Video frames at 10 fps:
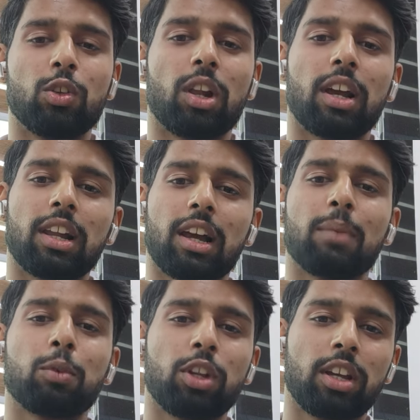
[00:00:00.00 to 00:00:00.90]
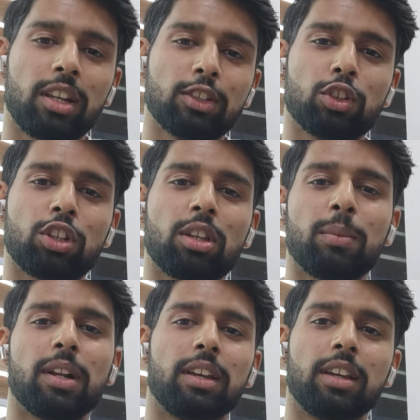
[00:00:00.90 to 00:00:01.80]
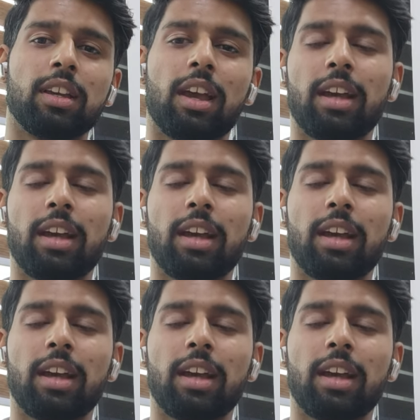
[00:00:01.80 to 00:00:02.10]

तो अलग अलग आपको देखने की ज़रूरत नहीं पड़ेगी